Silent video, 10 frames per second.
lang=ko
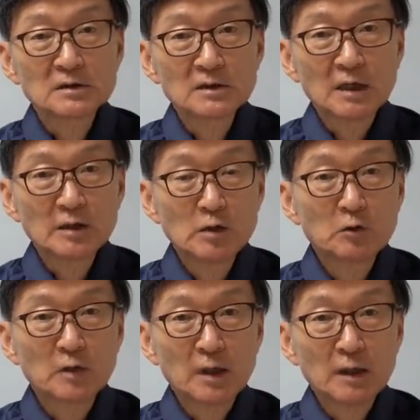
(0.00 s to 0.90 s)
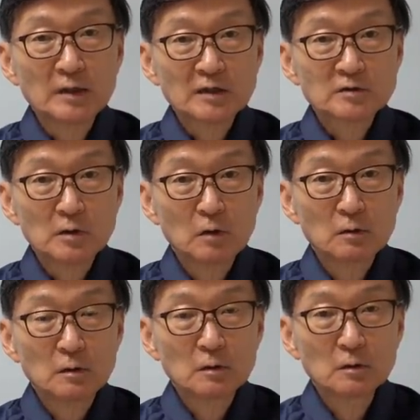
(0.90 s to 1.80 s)
지난 1월에
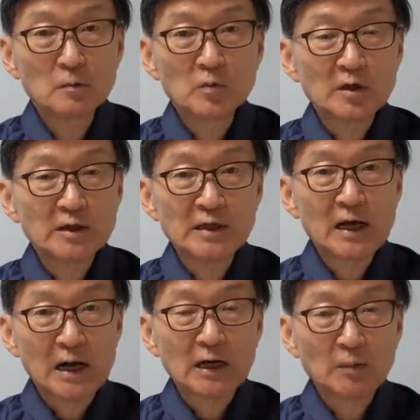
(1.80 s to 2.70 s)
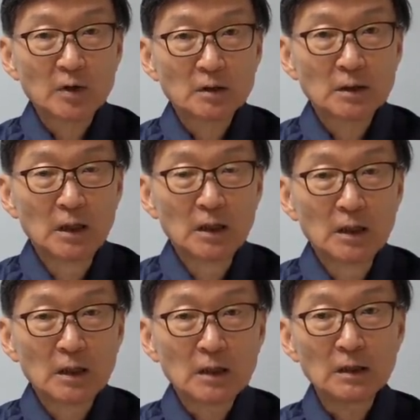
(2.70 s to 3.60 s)
약속한 의무를 이행 안 하면
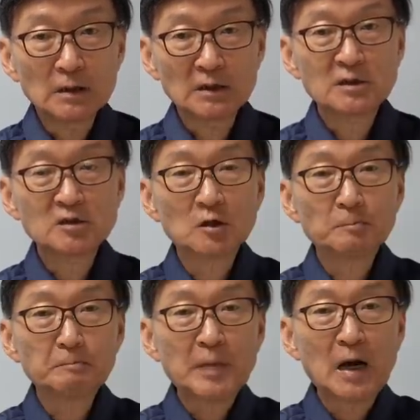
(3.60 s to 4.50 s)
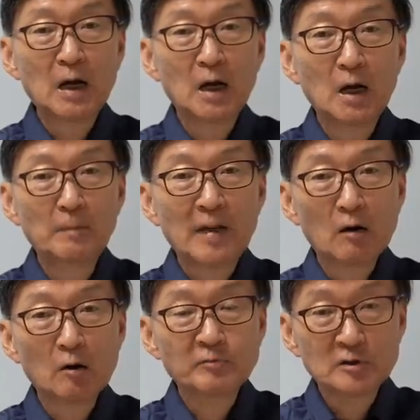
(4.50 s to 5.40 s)
2,800억
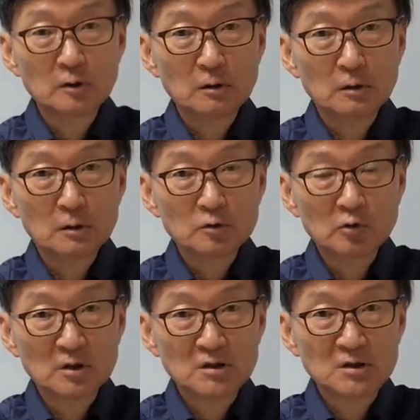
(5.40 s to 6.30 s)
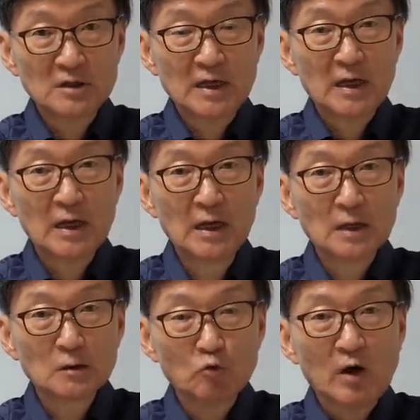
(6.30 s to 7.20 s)
어, 불어치의
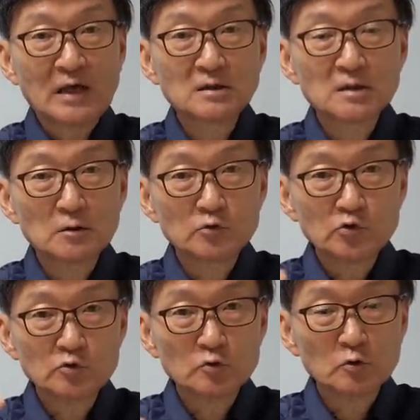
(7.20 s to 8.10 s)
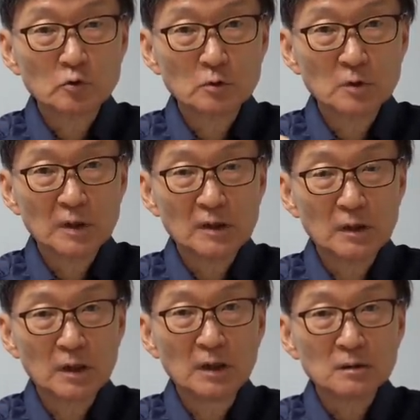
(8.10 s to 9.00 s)
그 관세를 축소 또는 이렇게